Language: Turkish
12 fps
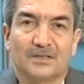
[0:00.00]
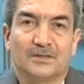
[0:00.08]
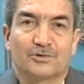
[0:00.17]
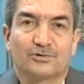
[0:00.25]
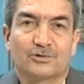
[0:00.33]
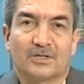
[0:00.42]

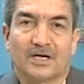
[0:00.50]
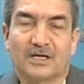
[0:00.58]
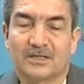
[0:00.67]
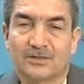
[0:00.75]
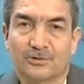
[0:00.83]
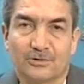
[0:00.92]
şu da
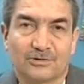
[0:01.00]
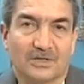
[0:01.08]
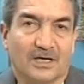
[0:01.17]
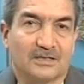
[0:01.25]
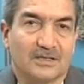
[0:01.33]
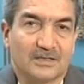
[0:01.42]
göz
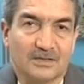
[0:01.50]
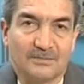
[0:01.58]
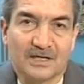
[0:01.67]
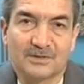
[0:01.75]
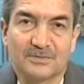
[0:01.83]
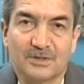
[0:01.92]
ardı
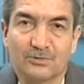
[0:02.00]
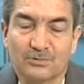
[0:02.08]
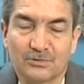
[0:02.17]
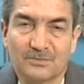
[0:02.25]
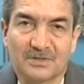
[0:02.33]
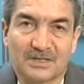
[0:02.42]
edilmez bir
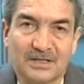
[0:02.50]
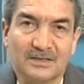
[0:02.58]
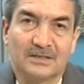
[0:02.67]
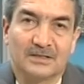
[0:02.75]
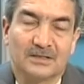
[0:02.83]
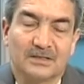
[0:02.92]
durum ki
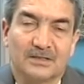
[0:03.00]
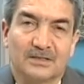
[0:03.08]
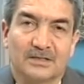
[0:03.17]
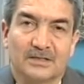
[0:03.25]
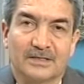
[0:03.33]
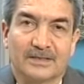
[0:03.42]

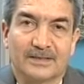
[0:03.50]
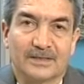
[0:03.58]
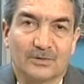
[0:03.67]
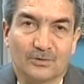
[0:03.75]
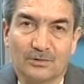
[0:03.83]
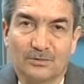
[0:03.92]
e,
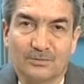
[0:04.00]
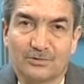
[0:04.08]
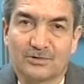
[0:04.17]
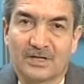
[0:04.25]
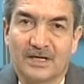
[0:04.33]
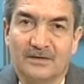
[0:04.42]

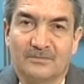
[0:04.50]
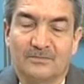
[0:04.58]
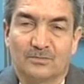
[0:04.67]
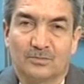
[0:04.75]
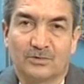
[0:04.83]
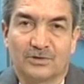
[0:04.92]
günümüzde
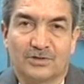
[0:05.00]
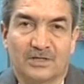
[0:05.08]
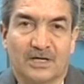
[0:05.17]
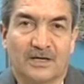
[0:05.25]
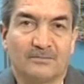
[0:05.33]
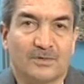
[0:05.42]
bu
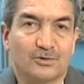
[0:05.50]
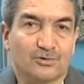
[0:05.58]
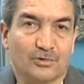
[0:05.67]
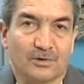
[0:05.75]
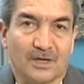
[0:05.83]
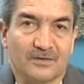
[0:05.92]
işle meşgul
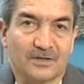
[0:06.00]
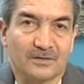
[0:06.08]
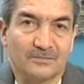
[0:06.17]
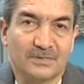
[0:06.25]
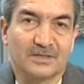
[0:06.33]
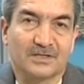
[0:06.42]

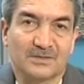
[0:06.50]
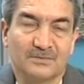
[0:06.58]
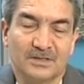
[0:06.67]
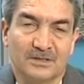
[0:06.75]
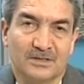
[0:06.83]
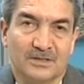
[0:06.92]
olanların bir
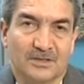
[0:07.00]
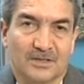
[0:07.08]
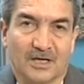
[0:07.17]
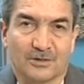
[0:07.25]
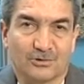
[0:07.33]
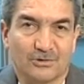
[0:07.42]
kısmı
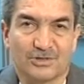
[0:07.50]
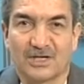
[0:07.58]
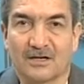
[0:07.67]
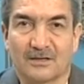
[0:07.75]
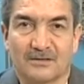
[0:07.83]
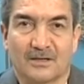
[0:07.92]
daha çok
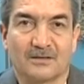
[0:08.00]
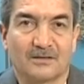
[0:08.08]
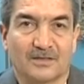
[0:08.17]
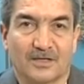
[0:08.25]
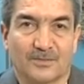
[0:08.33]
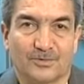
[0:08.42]

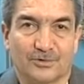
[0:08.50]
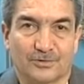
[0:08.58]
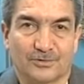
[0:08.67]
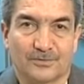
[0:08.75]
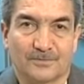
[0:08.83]
şarlatanlık yapıyor.